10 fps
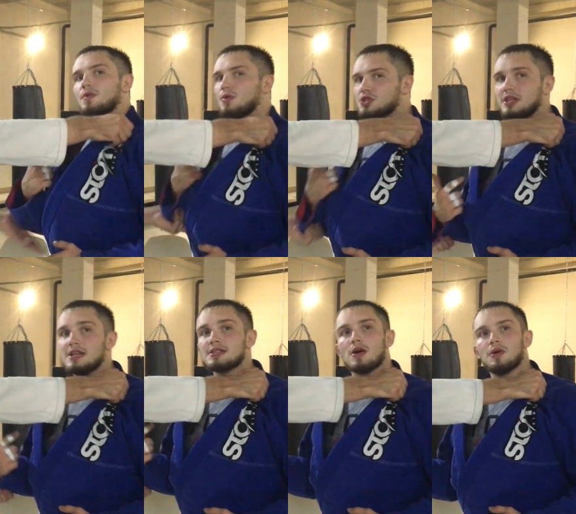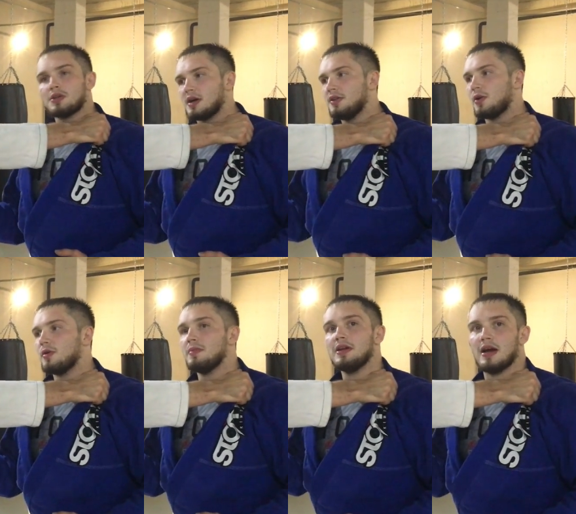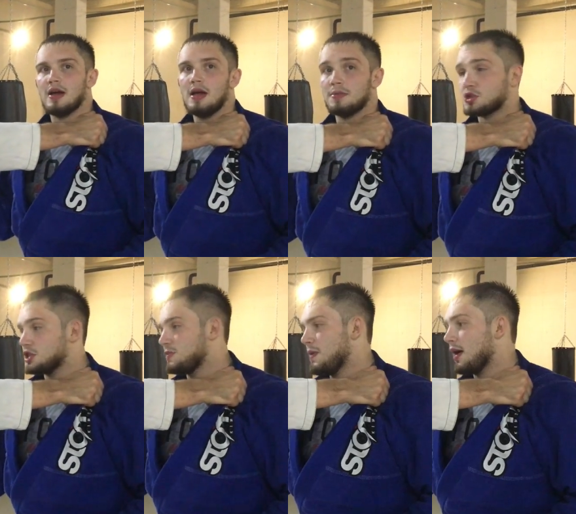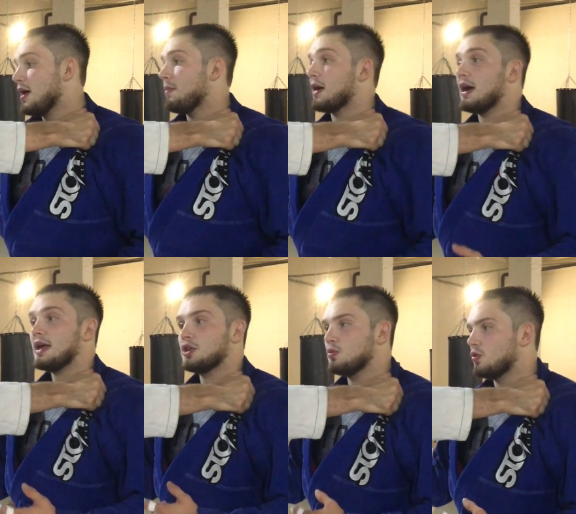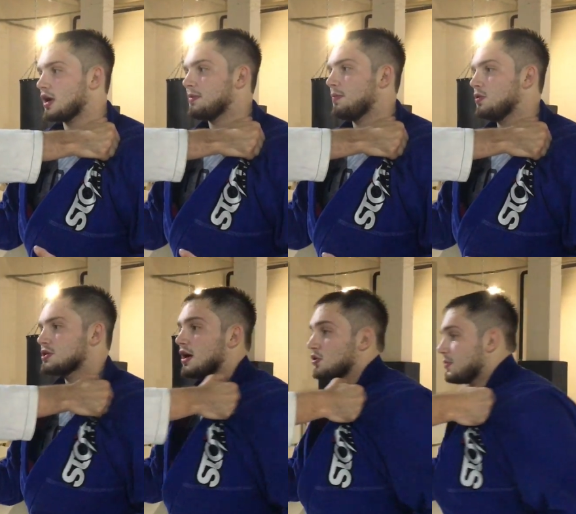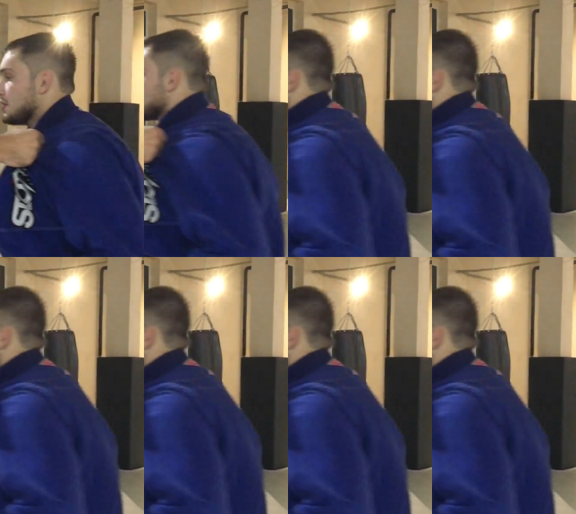у него уже есть какой-то контроль меня. Потому что теперь, пока я думаю, как мне пулить гард, он меня